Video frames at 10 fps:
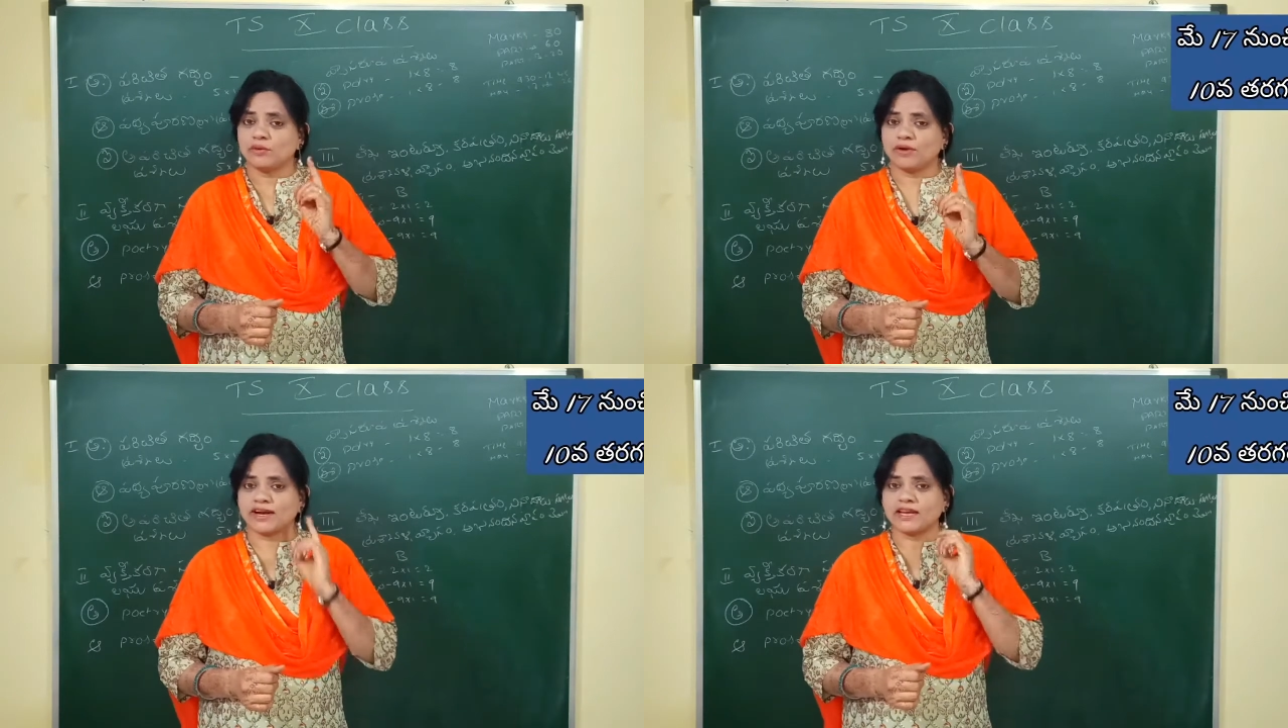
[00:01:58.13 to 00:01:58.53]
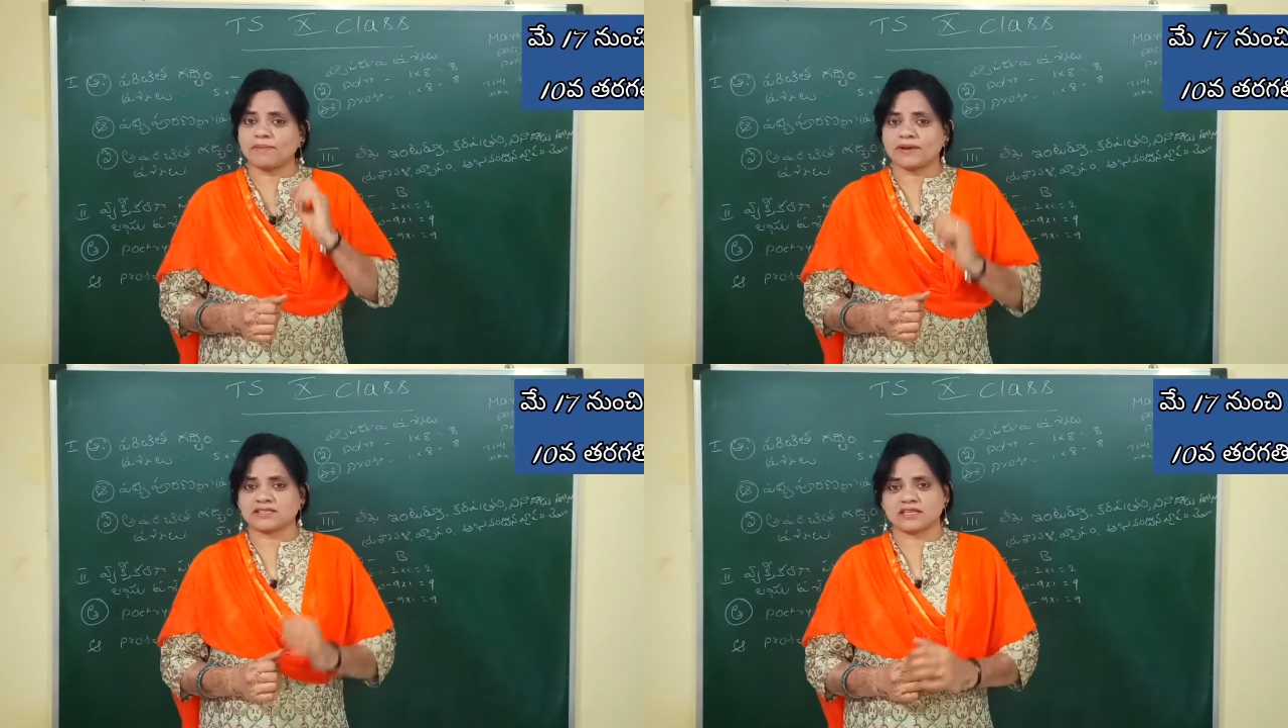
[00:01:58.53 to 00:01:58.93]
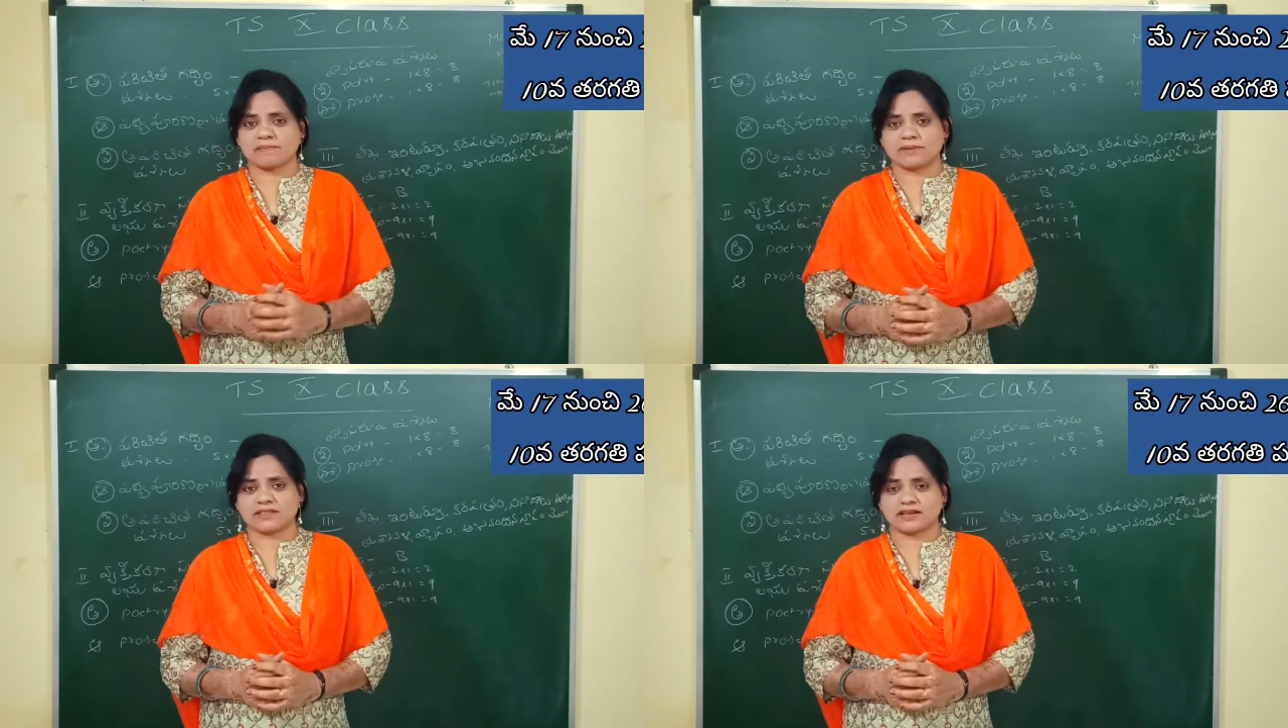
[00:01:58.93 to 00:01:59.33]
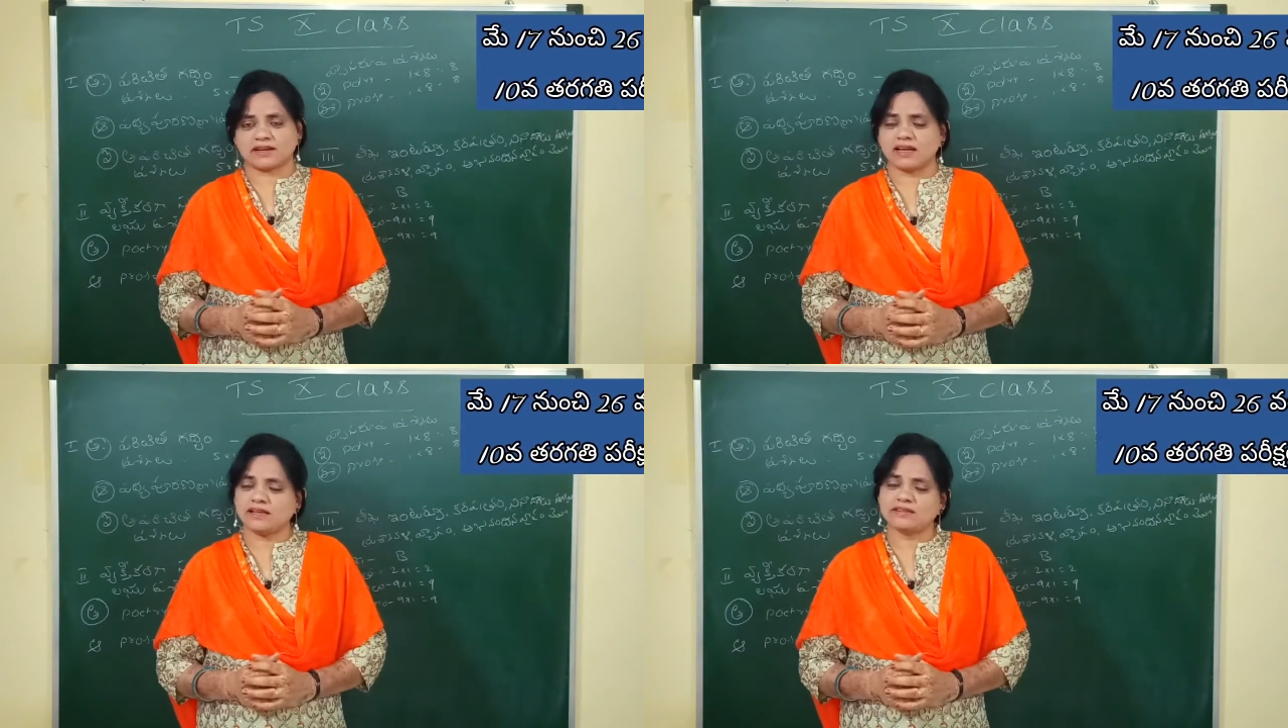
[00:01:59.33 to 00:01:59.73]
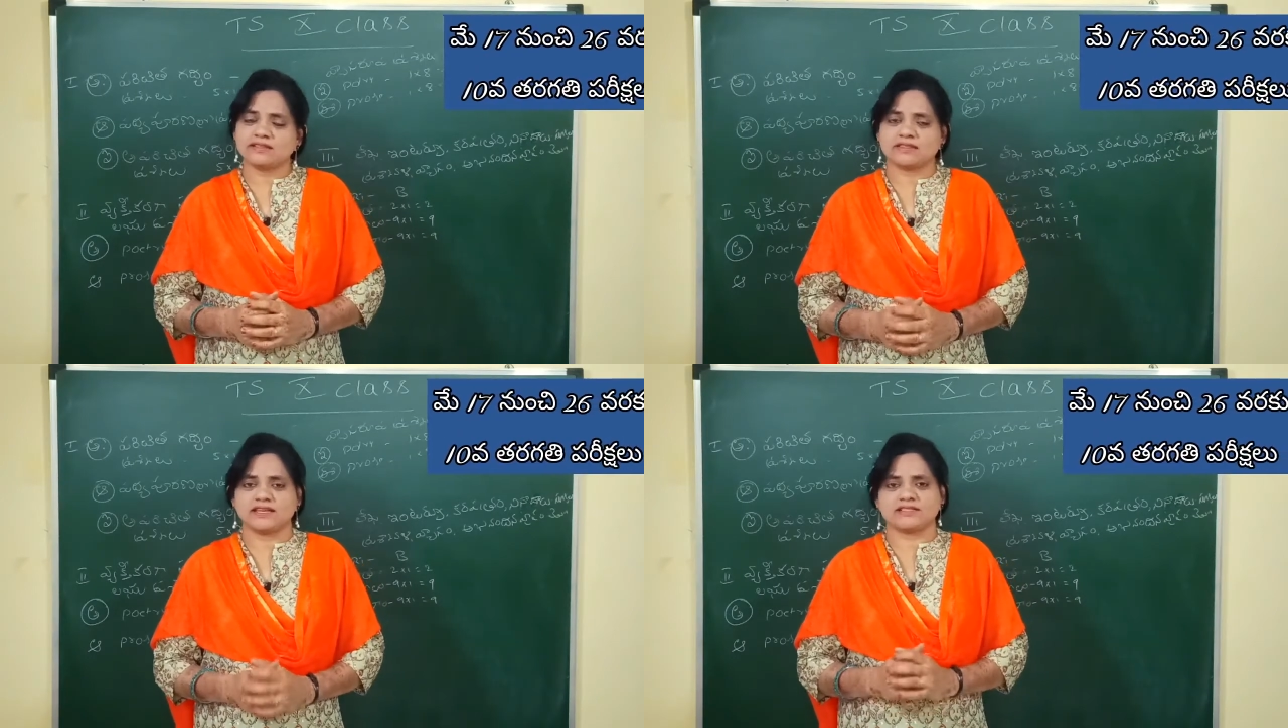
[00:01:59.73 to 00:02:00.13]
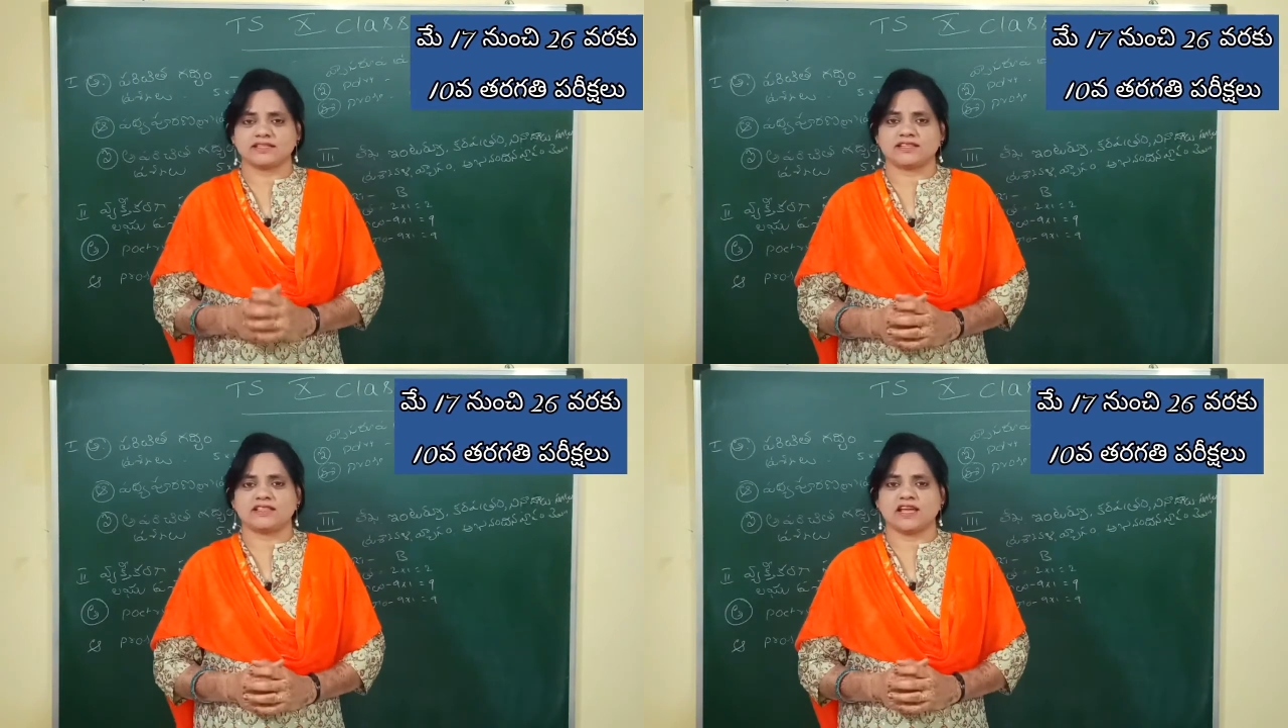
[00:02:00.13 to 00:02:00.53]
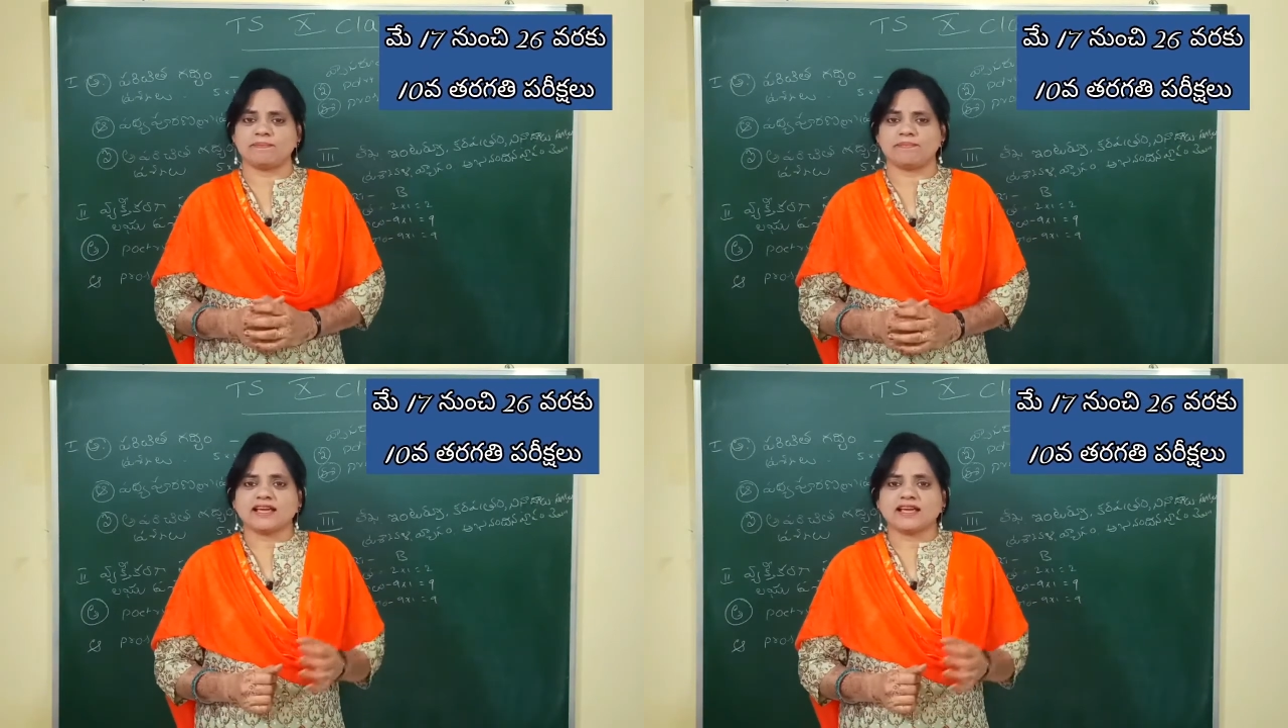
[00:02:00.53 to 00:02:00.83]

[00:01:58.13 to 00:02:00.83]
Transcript: ఒకటే ప్రశ్నాపత్రంగా తీర్చిదిద్దారు